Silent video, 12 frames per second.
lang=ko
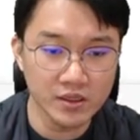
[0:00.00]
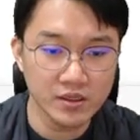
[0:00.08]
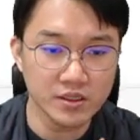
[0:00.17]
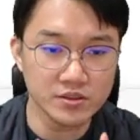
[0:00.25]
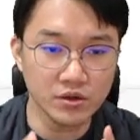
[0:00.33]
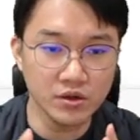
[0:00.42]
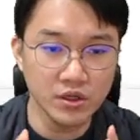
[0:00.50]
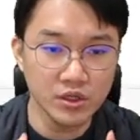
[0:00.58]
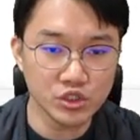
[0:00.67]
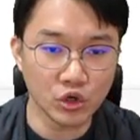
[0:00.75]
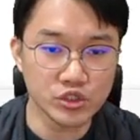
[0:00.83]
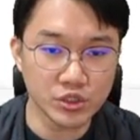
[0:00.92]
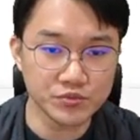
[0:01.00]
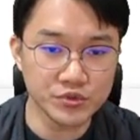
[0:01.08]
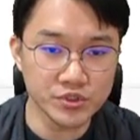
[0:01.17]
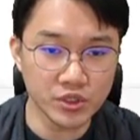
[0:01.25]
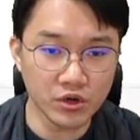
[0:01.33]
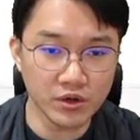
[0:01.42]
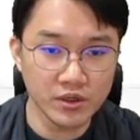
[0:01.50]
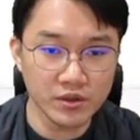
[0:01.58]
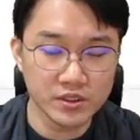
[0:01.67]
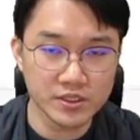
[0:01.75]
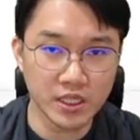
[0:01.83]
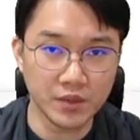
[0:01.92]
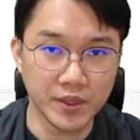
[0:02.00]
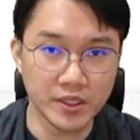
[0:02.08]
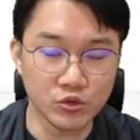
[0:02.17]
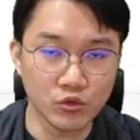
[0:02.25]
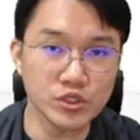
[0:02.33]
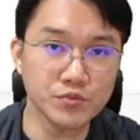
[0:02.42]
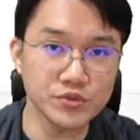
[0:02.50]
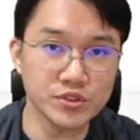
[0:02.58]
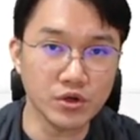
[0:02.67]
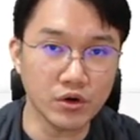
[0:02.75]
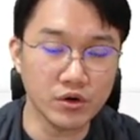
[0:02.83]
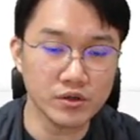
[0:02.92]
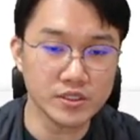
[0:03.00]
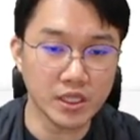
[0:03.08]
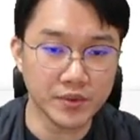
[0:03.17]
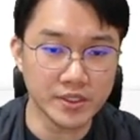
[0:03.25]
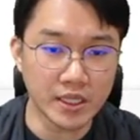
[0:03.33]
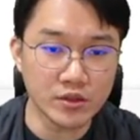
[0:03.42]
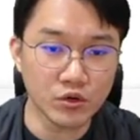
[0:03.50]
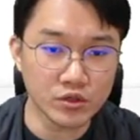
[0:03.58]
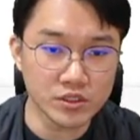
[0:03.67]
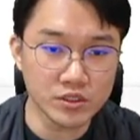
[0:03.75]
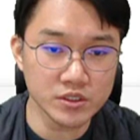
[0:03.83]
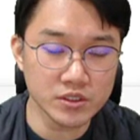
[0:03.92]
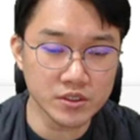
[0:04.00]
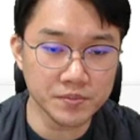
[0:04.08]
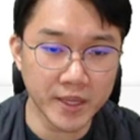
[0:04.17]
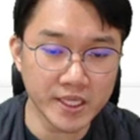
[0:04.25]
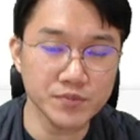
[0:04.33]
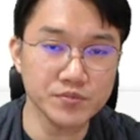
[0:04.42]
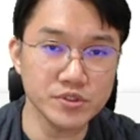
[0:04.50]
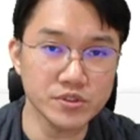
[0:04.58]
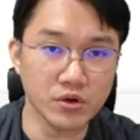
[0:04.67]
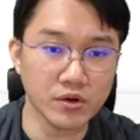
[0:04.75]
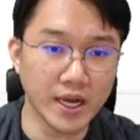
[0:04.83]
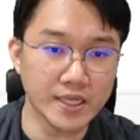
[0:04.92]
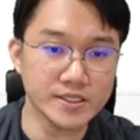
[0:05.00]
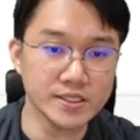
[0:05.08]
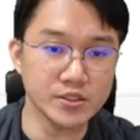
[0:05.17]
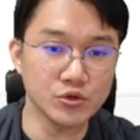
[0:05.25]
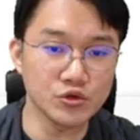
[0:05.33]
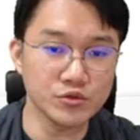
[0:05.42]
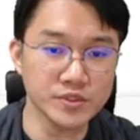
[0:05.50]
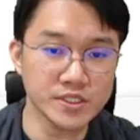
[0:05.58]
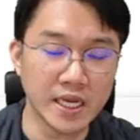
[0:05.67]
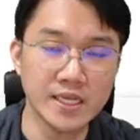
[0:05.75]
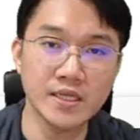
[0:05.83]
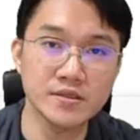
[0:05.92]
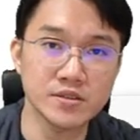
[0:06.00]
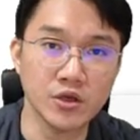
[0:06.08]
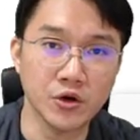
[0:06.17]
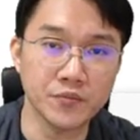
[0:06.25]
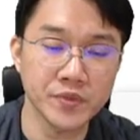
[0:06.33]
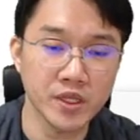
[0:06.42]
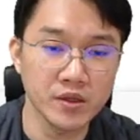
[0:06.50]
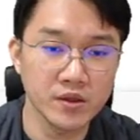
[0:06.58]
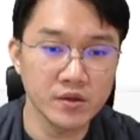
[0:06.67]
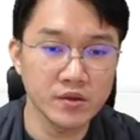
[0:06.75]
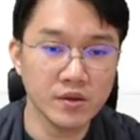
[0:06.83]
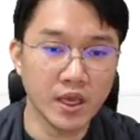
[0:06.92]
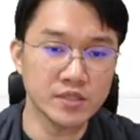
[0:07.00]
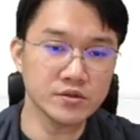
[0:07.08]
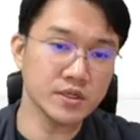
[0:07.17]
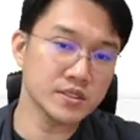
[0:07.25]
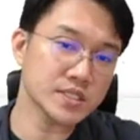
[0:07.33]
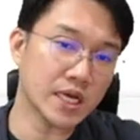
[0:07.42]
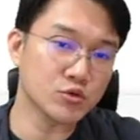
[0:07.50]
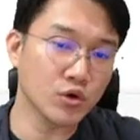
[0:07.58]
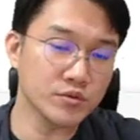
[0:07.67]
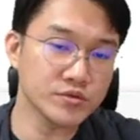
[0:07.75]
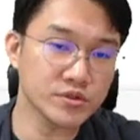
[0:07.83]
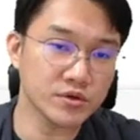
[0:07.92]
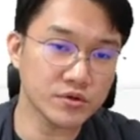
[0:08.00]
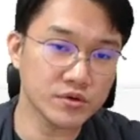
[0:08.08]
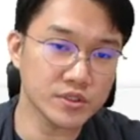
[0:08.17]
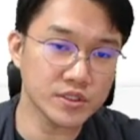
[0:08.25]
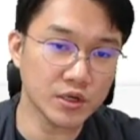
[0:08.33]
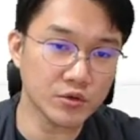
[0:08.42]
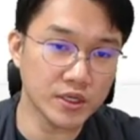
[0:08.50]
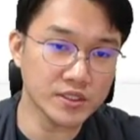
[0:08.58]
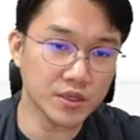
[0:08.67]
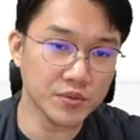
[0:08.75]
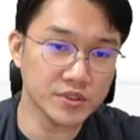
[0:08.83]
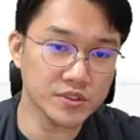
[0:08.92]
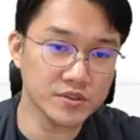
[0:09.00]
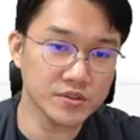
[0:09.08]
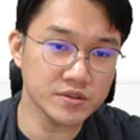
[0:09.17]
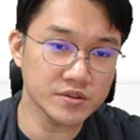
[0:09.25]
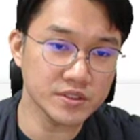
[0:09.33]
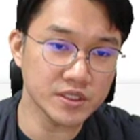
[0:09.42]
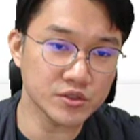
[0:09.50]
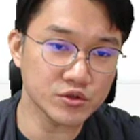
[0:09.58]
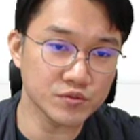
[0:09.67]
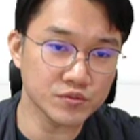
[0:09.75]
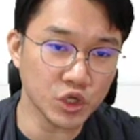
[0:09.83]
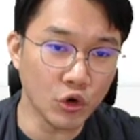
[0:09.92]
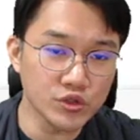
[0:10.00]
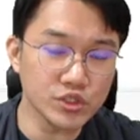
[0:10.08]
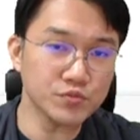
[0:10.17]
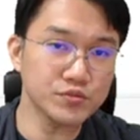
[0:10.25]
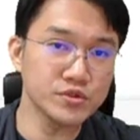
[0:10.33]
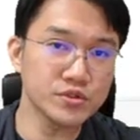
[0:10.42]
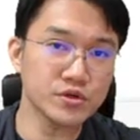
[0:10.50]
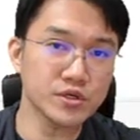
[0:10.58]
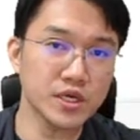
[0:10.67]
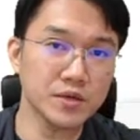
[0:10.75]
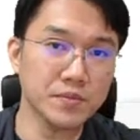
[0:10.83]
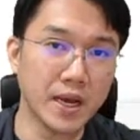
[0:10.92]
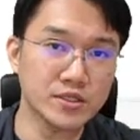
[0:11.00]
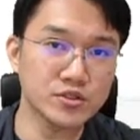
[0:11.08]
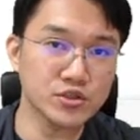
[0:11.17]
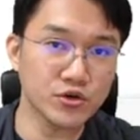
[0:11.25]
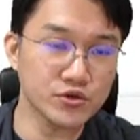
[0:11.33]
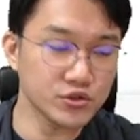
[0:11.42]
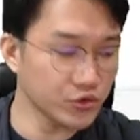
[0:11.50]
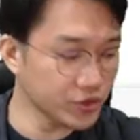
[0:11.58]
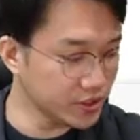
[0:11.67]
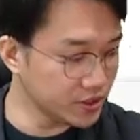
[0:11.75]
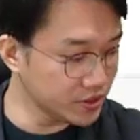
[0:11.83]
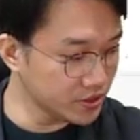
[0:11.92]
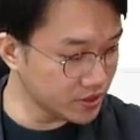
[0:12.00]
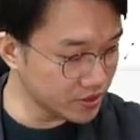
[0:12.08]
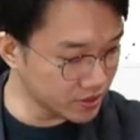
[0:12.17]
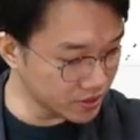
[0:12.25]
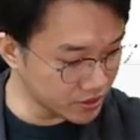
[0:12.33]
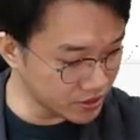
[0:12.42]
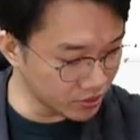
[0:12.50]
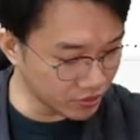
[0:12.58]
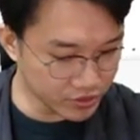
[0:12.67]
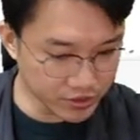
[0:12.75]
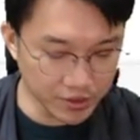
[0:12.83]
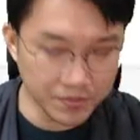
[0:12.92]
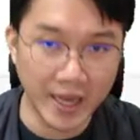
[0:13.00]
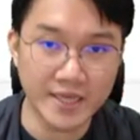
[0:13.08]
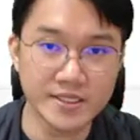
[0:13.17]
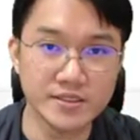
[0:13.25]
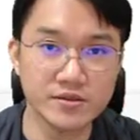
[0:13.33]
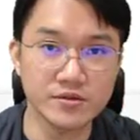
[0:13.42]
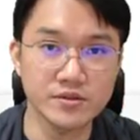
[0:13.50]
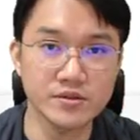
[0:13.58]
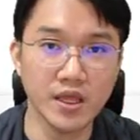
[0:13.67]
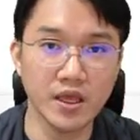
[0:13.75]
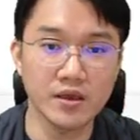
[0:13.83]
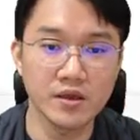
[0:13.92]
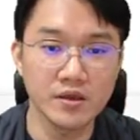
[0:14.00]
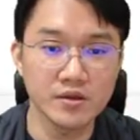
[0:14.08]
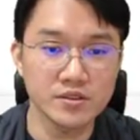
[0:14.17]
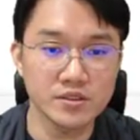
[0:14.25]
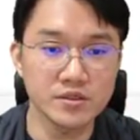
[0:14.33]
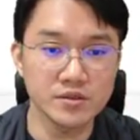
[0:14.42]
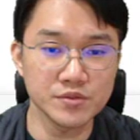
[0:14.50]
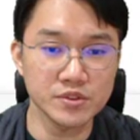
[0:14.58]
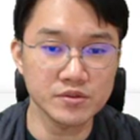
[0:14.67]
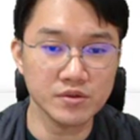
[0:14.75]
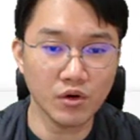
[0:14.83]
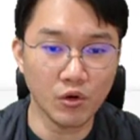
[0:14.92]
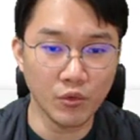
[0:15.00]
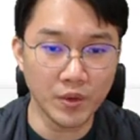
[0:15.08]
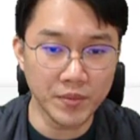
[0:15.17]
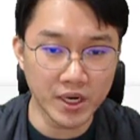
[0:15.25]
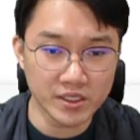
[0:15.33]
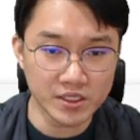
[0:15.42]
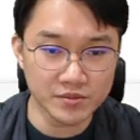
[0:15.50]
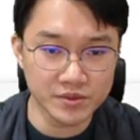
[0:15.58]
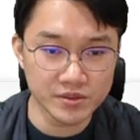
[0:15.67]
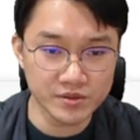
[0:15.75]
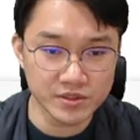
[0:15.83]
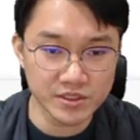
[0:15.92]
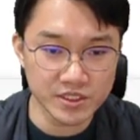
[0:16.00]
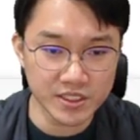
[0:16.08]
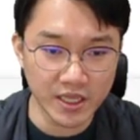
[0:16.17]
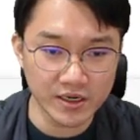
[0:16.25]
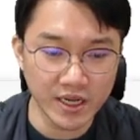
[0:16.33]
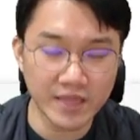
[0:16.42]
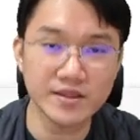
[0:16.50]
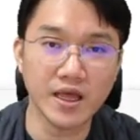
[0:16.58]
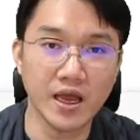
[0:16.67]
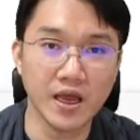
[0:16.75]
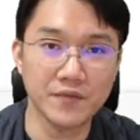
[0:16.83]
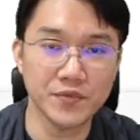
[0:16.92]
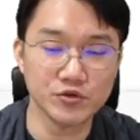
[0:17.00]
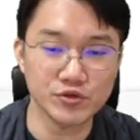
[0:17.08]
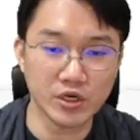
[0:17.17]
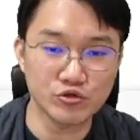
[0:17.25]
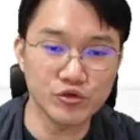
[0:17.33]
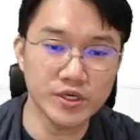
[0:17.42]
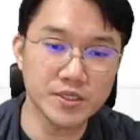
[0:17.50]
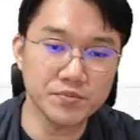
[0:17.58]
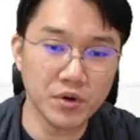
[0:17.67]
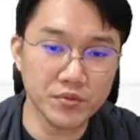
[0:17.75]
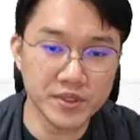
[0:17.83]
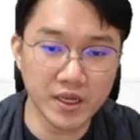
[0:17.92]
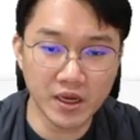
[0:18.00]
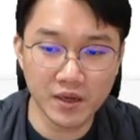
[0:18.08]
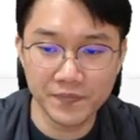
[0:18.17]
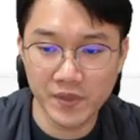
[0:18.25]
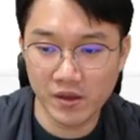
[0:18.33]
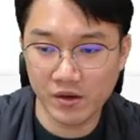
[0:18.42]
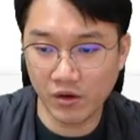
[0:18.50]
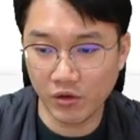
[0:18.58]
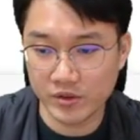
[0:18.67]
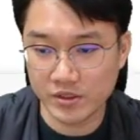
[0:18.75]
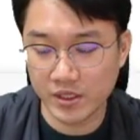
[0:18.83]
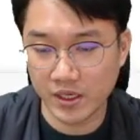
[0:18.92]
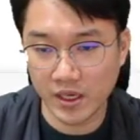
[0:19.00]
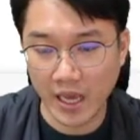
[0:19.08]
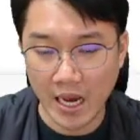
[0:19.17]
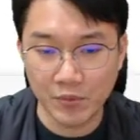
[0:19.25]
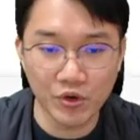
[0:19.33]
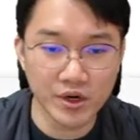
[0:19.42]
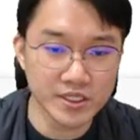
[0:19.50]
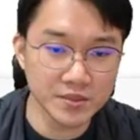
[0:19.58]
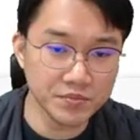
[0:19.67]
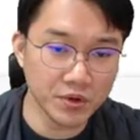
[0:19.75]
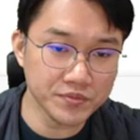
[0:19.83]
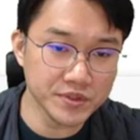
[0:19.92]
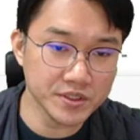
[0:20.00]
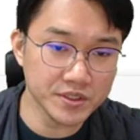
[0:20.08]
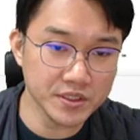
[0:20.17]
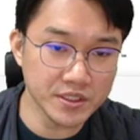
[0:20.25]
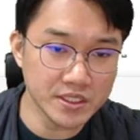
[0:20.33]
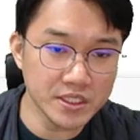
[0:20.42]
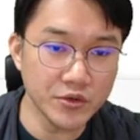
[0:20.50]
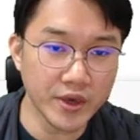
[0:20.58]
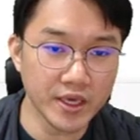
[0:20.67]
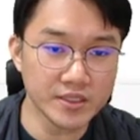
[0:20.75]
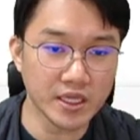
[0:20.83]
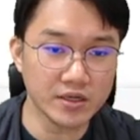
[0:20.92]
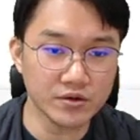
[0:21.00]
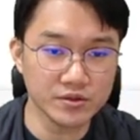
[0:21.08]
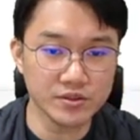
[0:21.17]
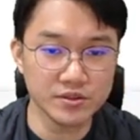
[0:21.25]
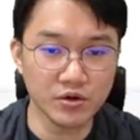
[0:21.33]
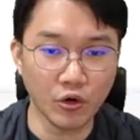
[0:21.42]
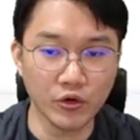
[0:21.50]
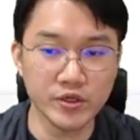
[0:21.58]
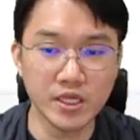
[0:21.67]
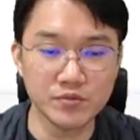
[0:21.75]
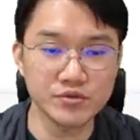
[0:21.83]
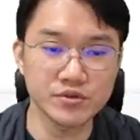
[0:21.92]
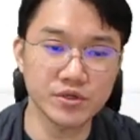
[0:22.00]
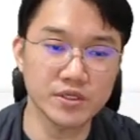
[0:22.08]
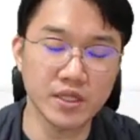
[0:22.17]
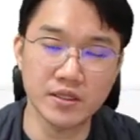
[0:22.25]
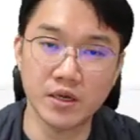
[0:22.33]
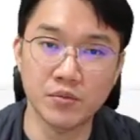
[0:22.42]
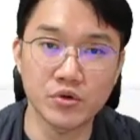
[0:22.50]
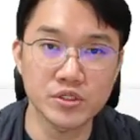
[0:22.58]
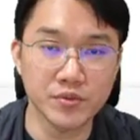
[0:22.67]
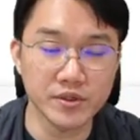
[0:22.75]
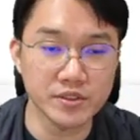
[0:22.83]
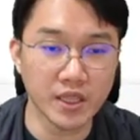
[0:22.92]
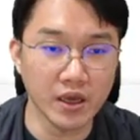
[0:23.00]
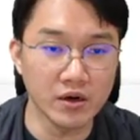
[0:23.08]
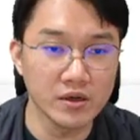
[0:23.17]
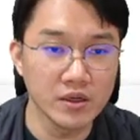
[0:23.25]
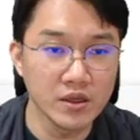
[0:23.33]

그래서 정적 분석, 그 다음에 동적 분석 그 다음에 네트워크 패킷 분석까지 요즘은 잘 돼 있어요 예전에 자동화 분석이라고 한다면은 이제 좀 정적 분석에 맞춰져 있는 그런 것들이 많이 있었는데 지금은 어, 웬만큼은 진행을 한다 우리가 우회 기법이나 어, 이렇게 암호화 기법들 이외에 다른 것들은 거의 다 분석이 된다 보시면 돼요